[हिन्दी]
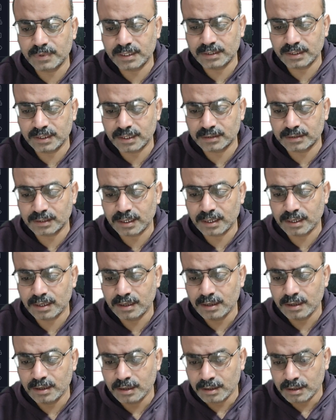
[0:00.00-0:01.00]
हमने दिया था
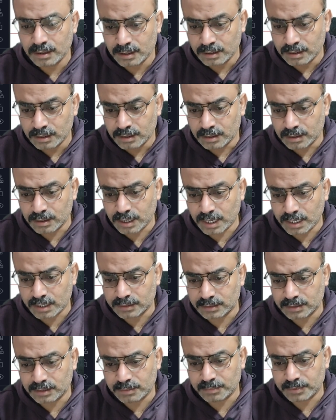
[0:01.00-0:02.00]

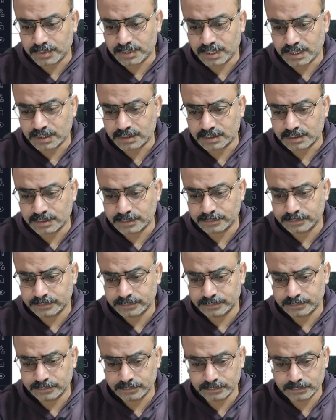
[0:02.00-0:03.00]
गायत्री प्रोजेक्ट
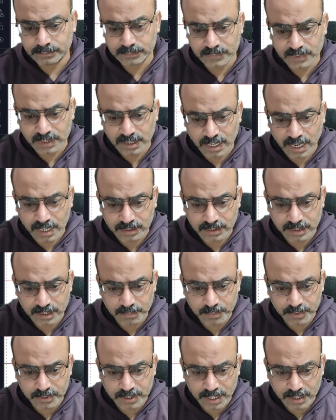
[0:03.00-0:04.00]

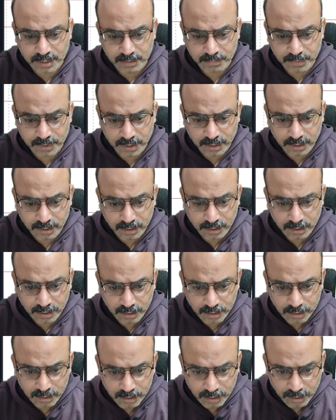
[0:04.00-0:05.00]
गायत्री प्रोजेक्ट में
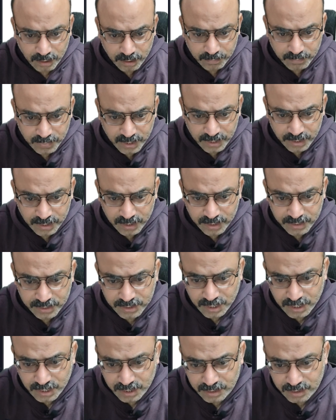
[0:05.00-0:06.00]
हमने
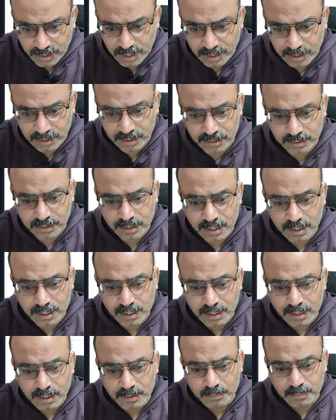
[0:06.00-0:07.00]
नीचे का टारगेट
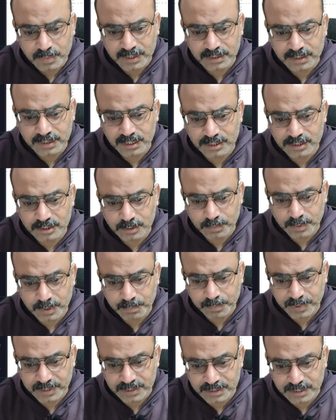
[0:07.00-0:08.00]
बत्तीस रुपये
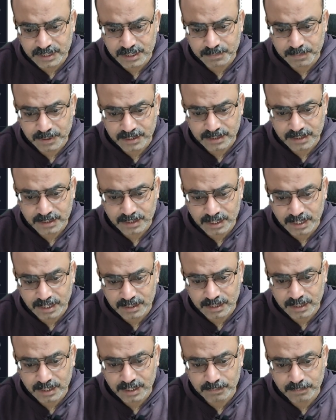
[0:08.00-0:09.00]
पच्चीस पैसे दिया
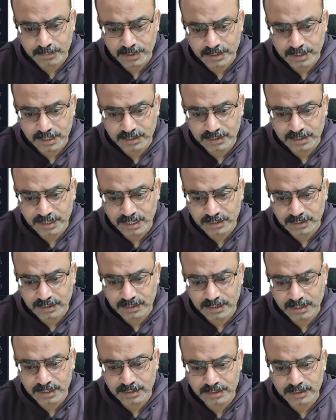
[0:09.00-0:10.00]
था लगभग ये
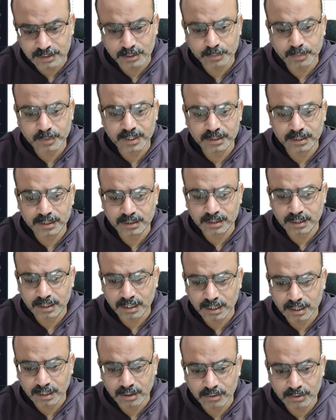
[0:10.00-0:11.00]
तैतीस रुपये तक
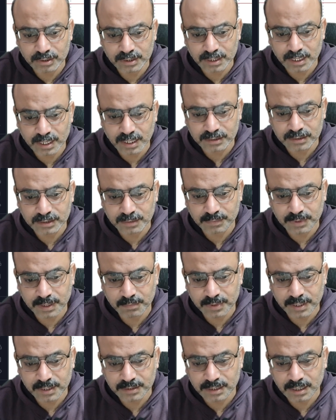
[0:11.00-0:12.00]
गया और यहाँ से
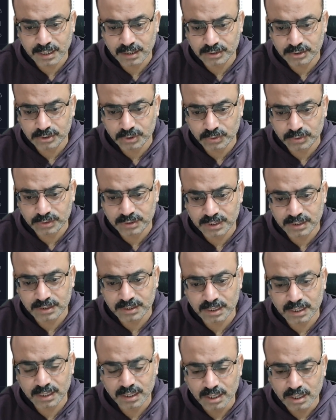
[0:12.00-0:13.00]
हमने बेचा
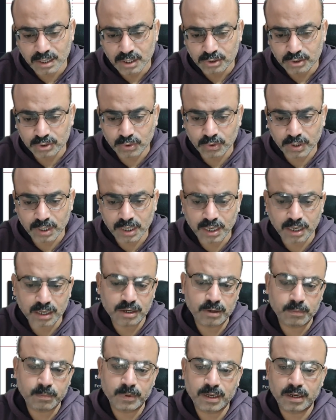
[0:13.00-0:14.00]
चौंतीस से तो
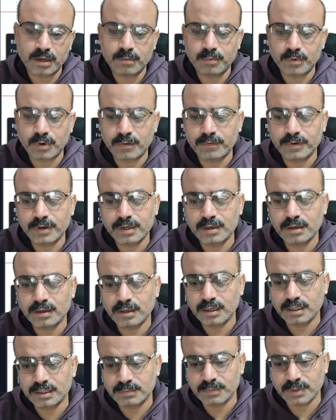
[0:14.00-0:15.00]
एक रुपये का प्रॉफिट
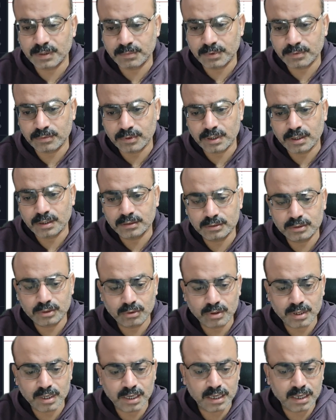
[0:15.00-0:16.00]
इसमें भी हुआ
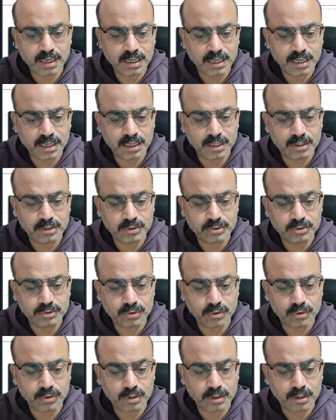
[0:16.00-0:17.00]
तो कल के लिए जो
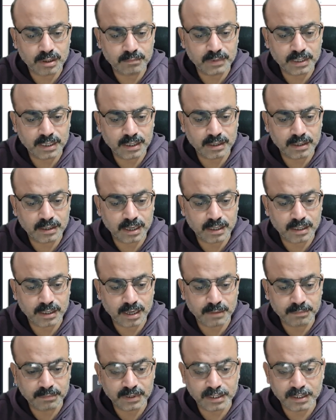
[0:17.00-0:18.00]
स्टॉक हम लेकर आए
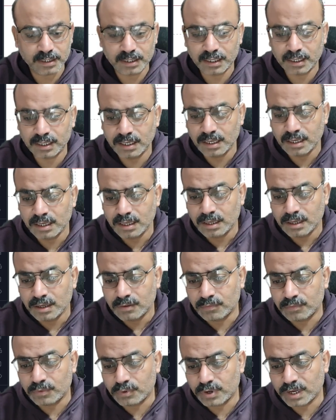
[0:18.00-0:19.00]
हैं आपके लिए
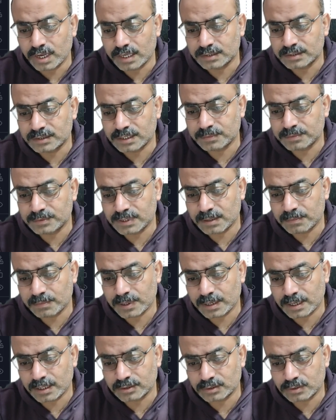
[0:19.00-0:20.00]
वो है सबसे
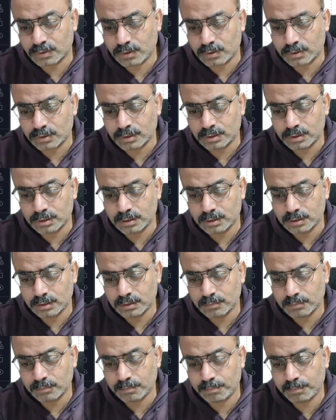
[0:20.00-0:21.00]
पहला स्टॉक
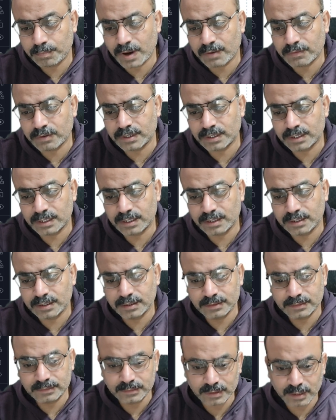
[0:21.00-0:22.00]
पावर ग्रिड
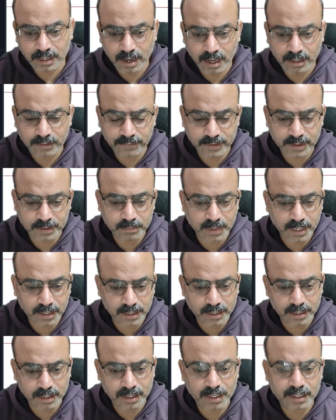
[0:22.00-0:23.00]
आज फिर
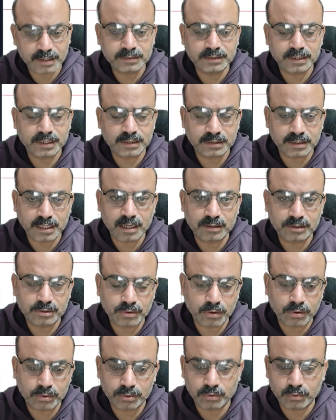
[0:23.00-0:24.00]
मैंने एक सस्ता
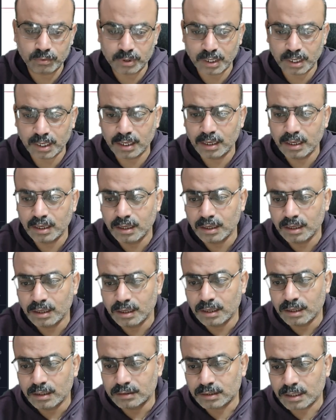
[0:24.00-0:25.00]
स्टॉक ढूंढा है
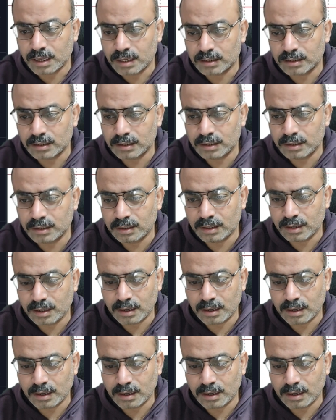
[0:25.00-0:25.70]
ताकि